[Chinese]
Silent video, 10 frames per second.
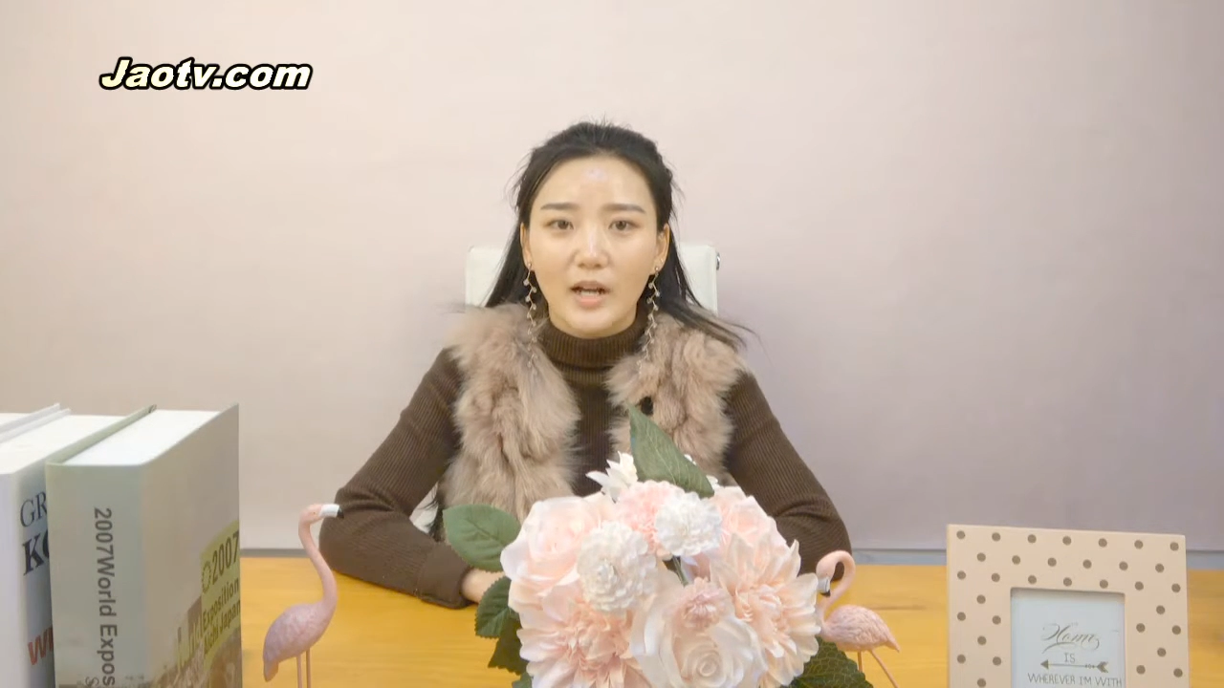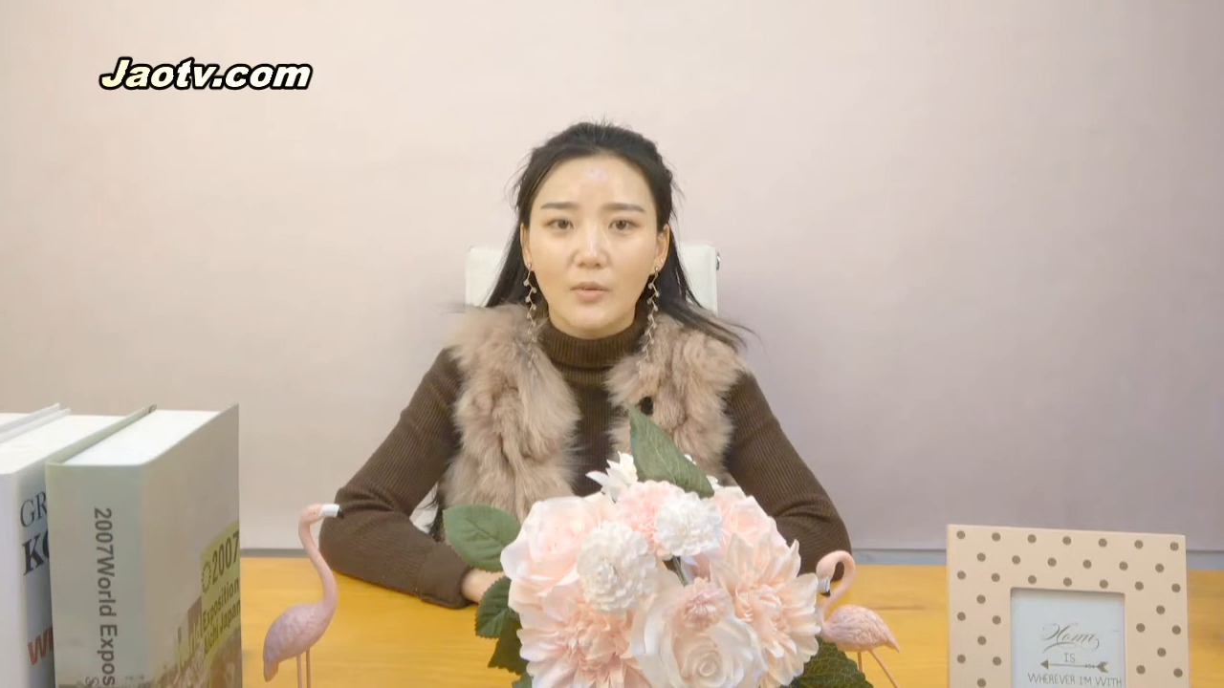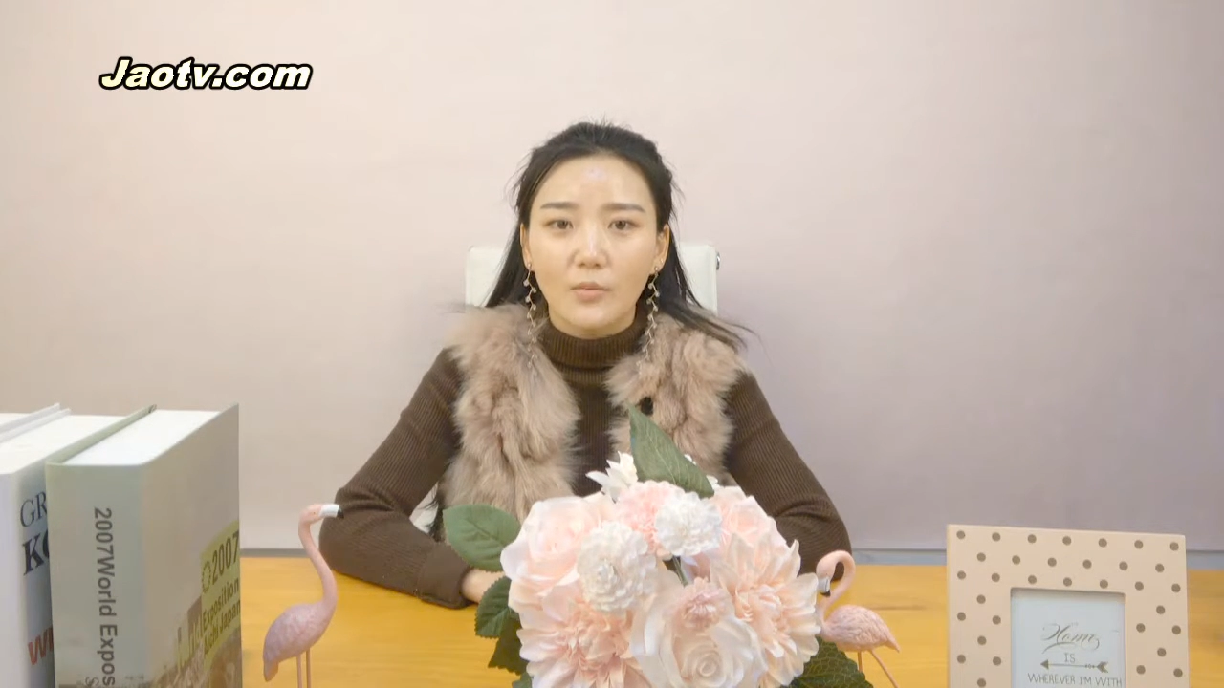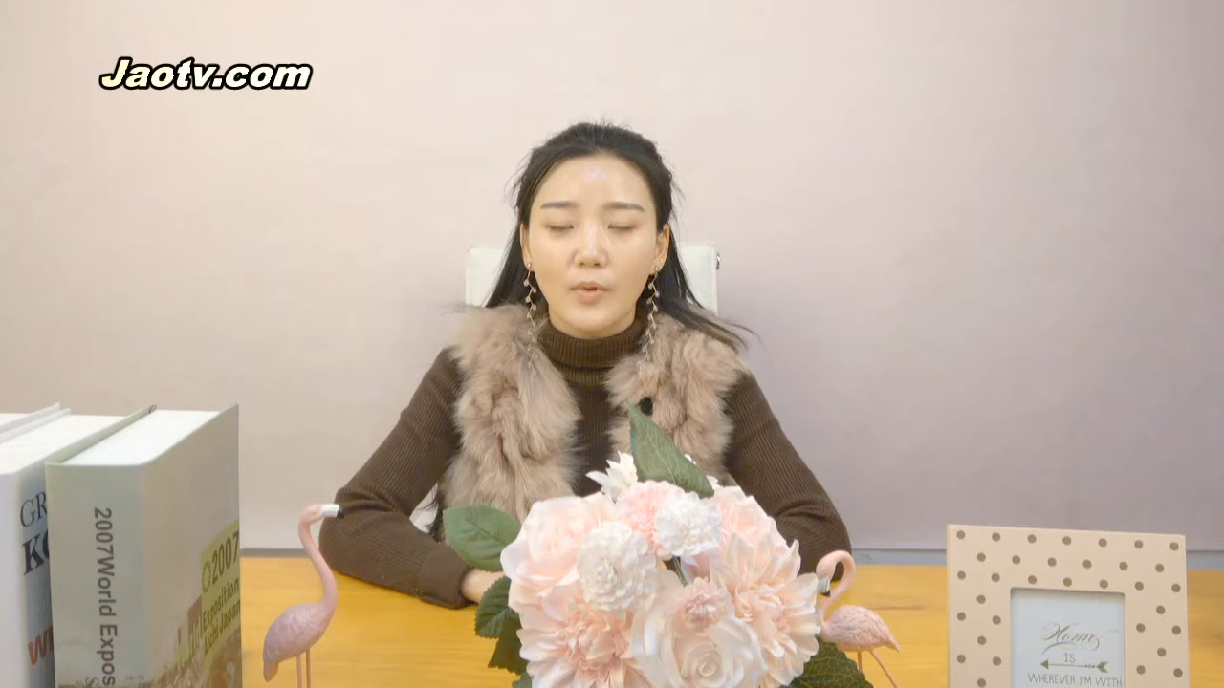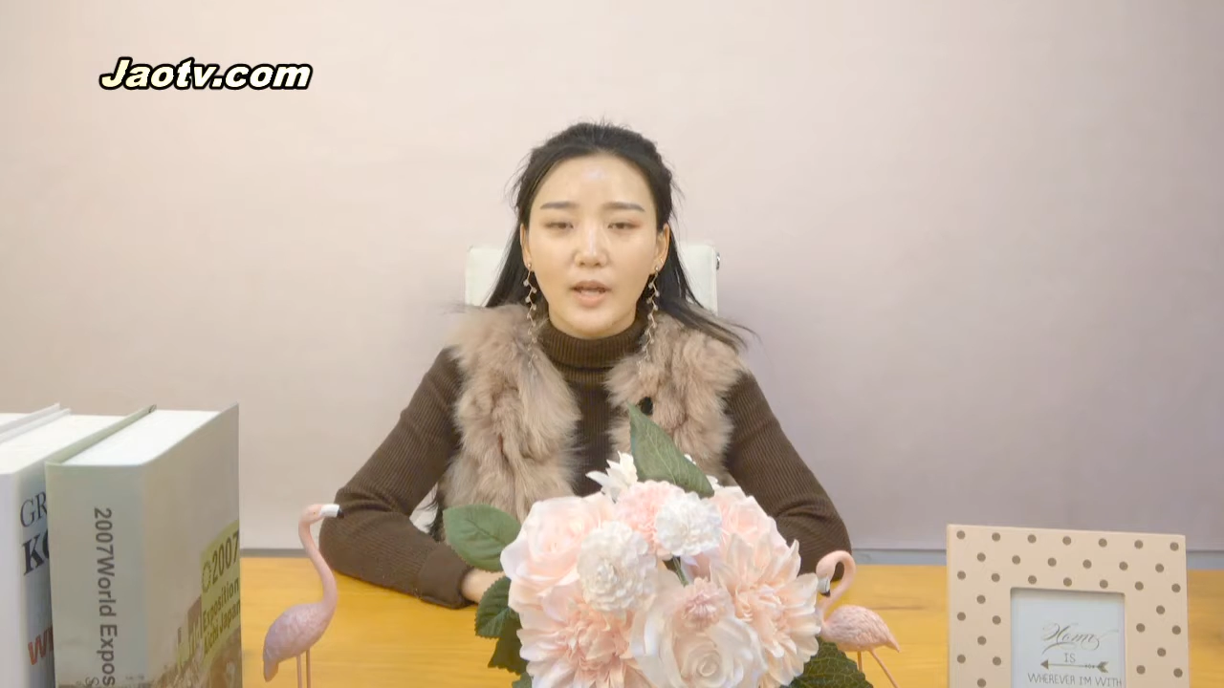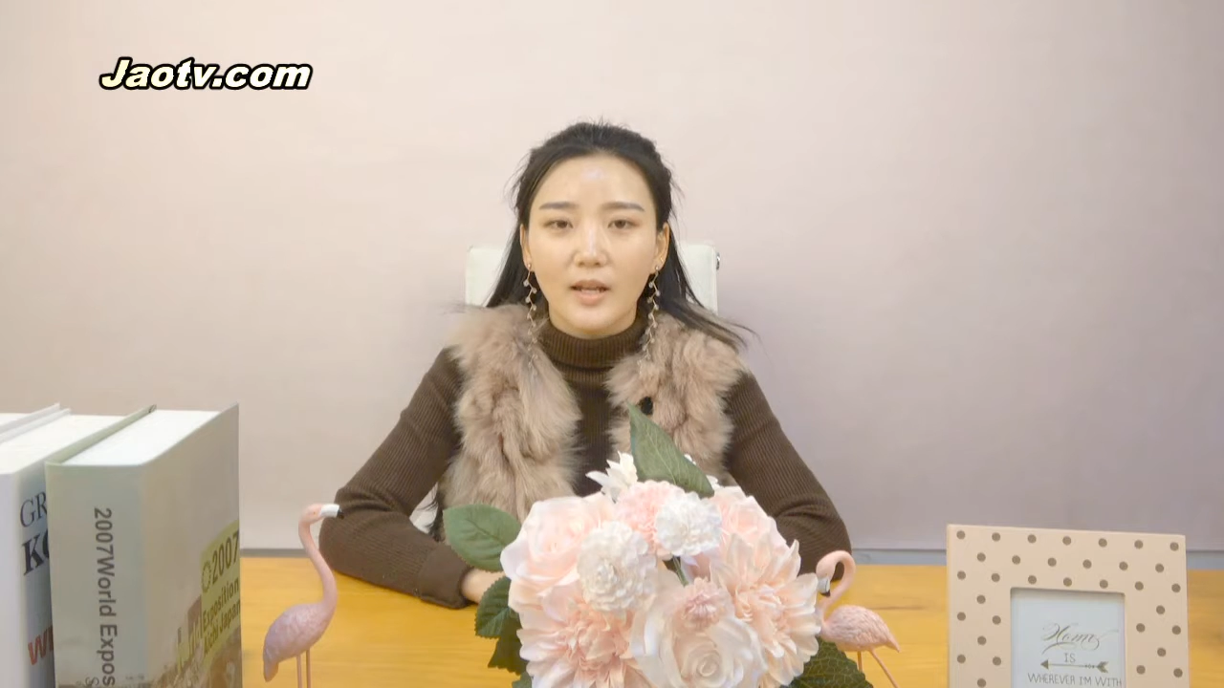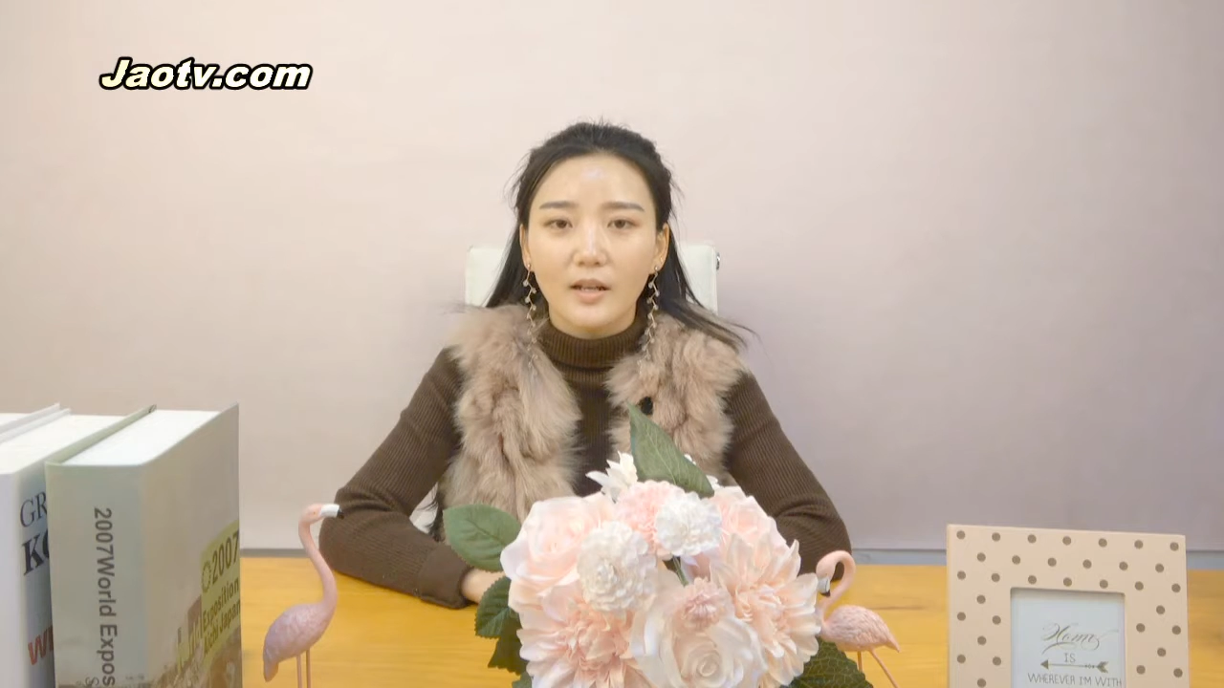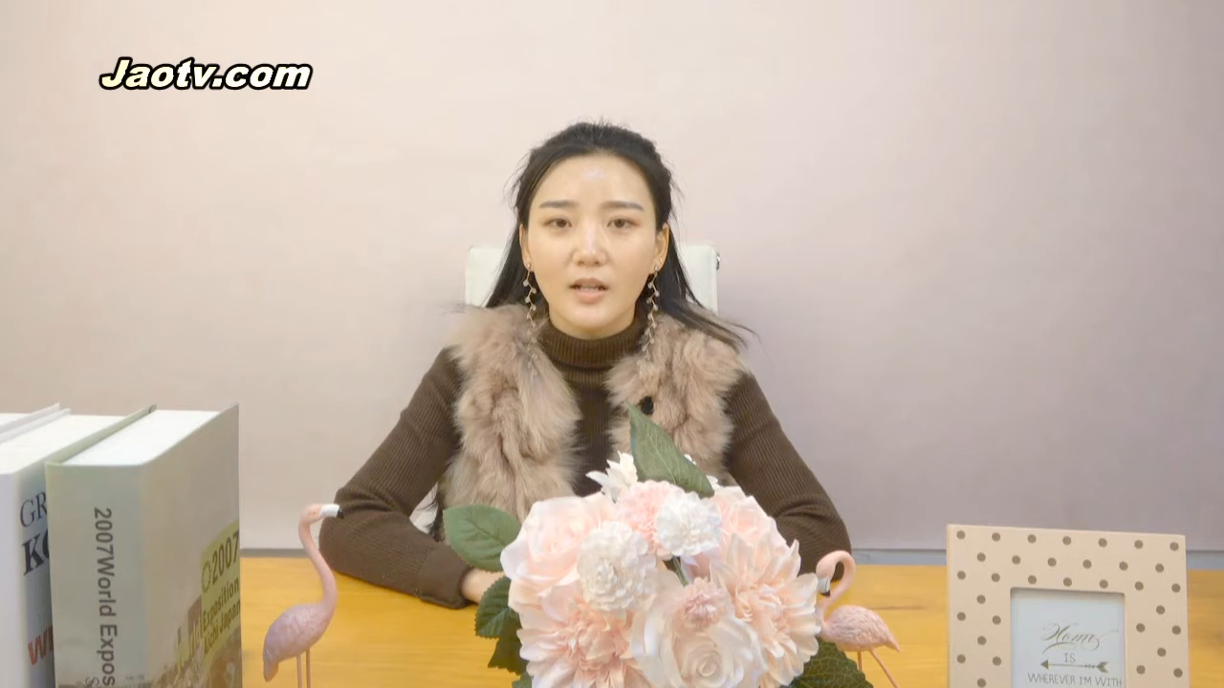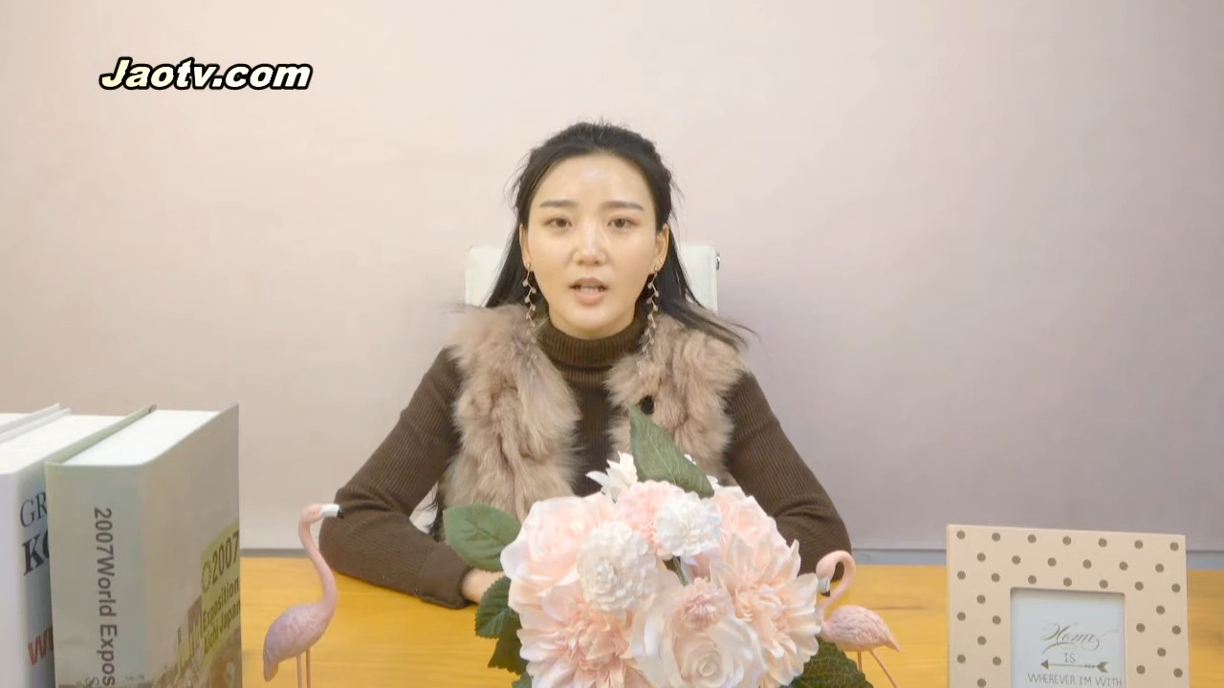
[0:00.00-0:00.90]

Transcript: 然无味了。